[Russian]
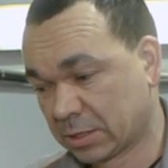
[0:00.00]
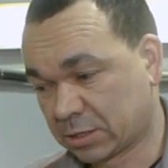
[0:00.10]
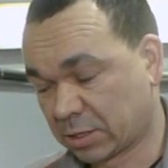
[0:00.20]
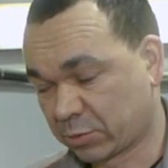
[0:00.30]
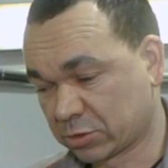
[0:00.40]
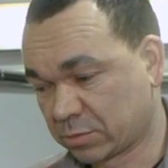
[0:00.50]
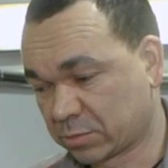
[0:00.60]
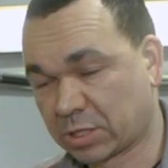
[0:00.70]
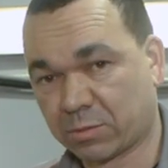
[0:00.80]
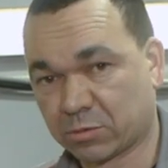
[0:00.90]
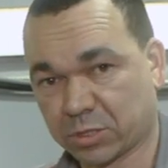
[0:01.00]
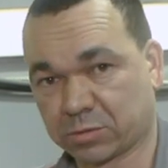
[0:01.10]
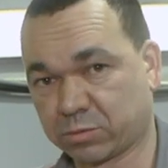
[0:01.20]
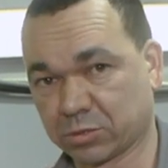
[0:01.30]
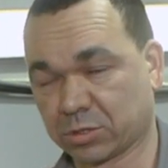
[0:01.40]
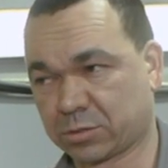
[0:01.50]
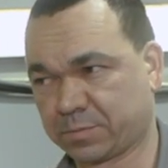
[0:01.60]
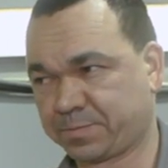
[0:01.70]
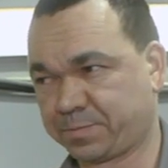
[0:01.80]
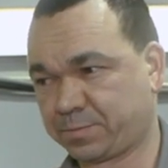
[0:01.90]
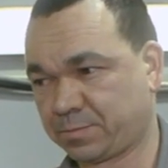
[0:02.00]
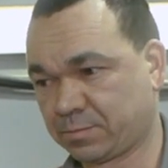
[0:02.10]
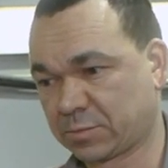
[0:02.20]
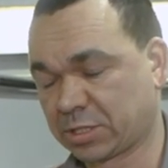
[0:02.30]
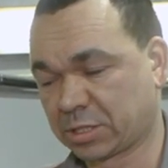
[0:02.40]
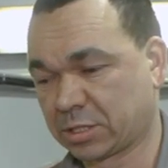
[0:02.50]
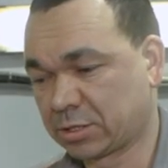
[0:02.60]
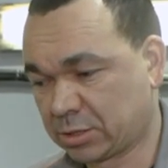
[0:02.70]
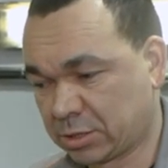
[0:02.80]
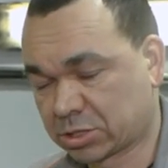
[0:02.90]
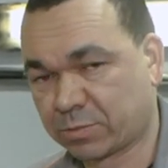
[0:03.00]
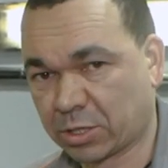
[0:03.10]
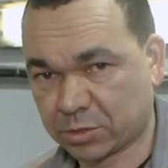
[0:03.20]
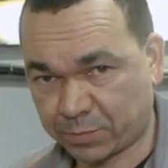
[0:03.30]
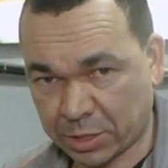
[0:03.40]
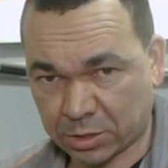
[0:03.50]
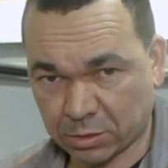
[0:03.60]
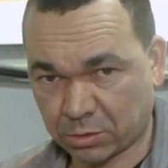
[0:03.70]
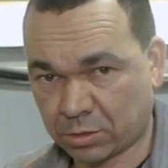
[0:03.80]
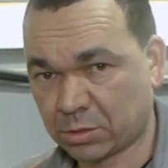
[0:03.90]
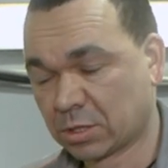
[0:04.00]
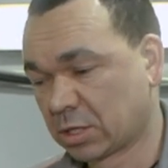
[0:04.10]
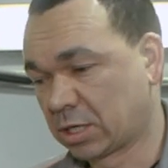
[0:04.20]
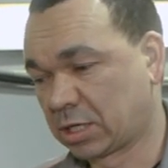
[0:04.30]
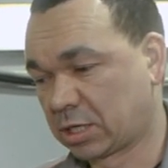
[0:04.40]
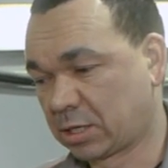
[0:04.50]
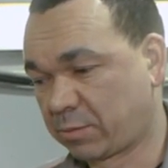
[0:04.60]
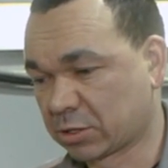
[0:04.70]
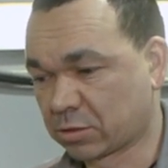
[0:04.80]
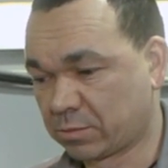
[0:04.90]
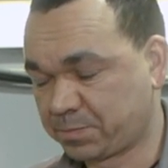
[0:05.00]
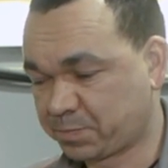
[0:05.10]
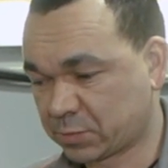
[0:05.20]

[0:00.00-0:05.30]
Допустим, там у нас будет, если не ошибаюсь, 5 кило, а потом